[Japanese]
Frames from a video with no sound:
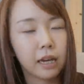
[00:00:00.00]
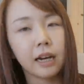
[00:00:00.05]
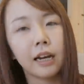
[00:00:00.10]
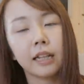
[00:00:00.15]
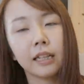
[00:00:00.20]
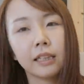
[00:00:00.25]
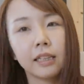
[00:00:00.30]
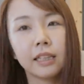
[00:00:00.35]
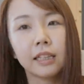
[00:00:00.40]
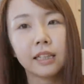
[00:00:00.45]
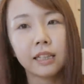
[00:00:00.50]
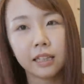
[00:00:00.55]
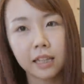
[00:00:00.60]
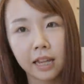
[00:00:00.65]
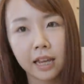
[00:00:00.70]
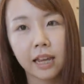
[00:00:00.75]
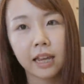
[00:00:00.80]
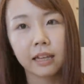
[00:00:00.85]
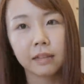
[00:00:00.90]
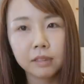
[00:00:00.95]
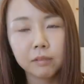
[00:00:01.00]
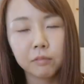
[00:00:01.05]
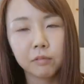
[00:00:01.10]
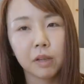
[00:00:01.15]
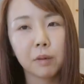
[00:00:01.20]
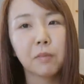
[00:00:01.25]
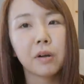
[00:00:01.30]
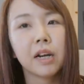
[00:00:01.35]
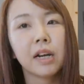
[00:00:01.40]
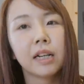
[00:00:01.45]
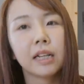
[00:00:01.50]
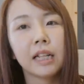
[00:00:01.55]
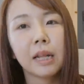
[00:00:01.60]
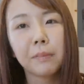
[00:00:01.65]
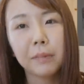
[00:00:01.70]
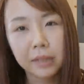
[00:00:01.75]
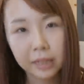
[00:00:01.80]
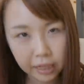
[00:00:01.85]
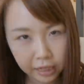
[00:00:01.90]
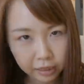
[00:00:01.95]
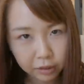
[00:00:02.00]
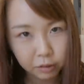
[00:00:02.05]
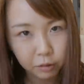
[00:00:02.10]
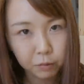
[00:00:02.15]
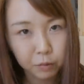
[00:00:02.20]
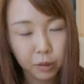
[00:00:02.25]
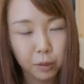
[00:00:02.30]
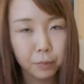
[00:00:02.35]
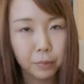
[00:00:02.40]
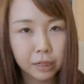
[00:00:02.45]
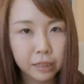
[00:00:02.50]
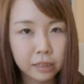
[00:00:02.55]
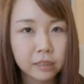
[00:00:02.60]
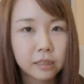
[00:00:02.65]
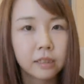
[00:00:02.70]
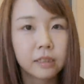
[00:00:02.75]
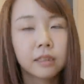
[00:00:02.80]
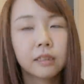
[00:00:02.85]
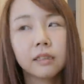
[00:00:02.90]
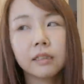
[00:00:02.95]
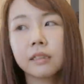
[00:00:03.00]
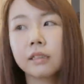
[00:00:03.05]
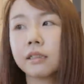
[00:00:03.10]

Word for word: 買ってきてもう今から食べたいと思います